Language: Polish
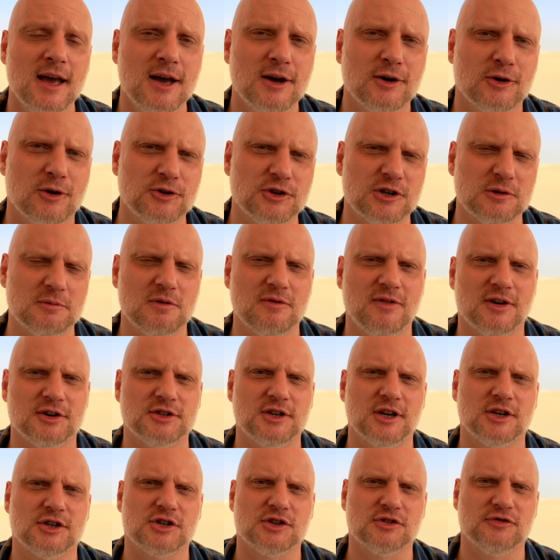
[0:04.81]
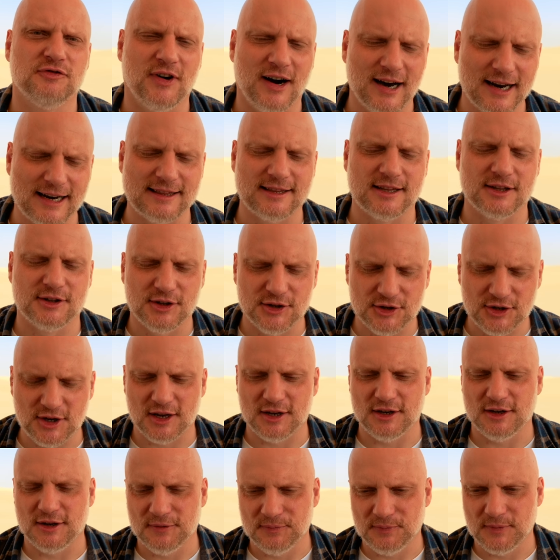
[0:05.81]
Kończymy właśnie czwarty
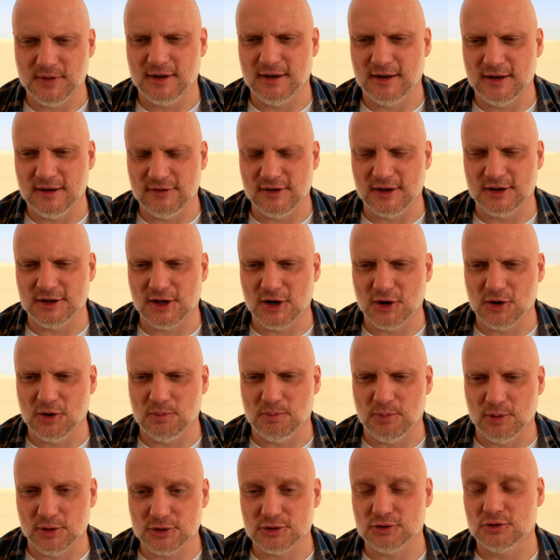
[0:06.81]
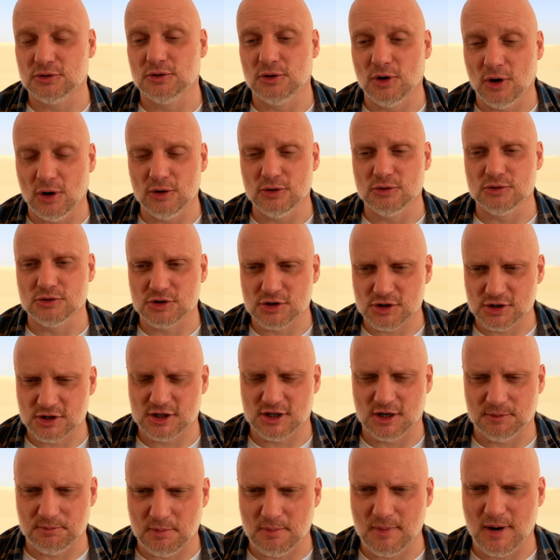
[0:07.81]
tydzień e, Wielkiego Postu. No
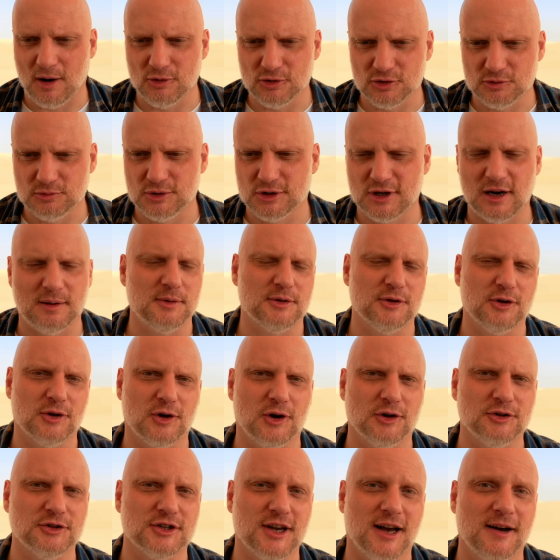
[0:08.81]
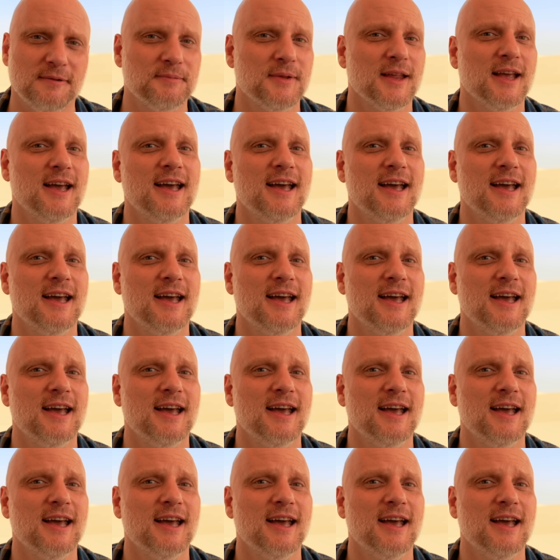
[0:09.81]
już pomału zbliżamy do końca.